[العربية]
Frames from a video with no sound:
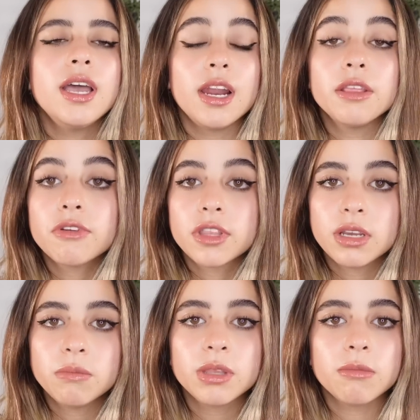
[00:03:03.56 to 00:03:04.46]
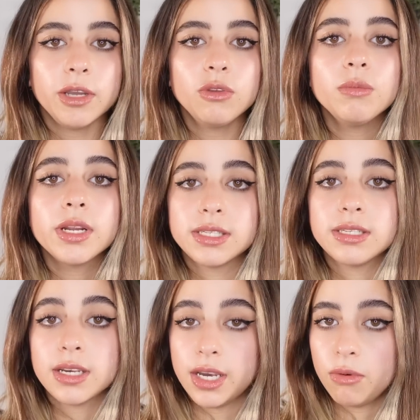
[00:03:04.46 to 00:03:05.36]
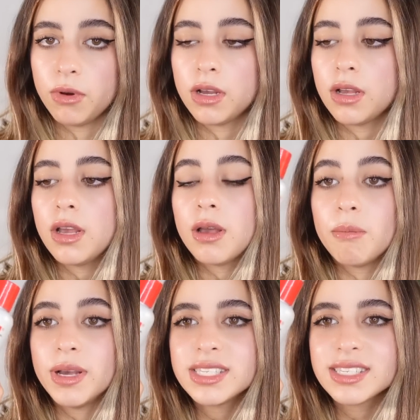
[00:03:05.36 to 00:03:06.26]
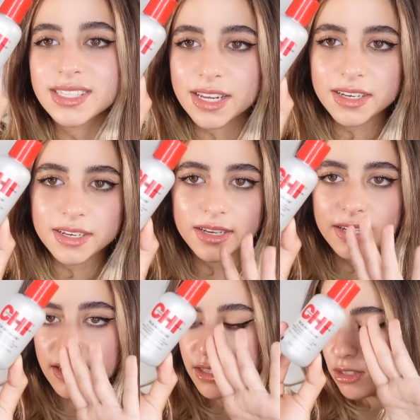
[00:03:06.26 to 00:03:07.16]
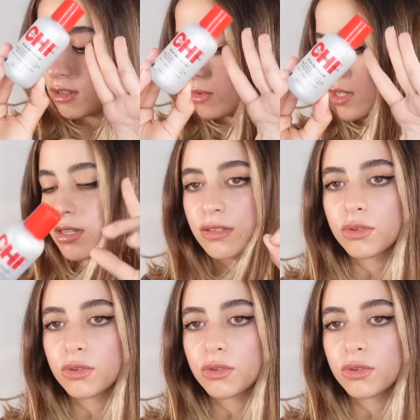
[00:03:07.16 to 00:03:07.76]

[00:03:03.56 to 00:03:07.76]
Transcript: الانفرا تريتمنت بتاعتهم لذيذه حلوه بس ده السيرم ده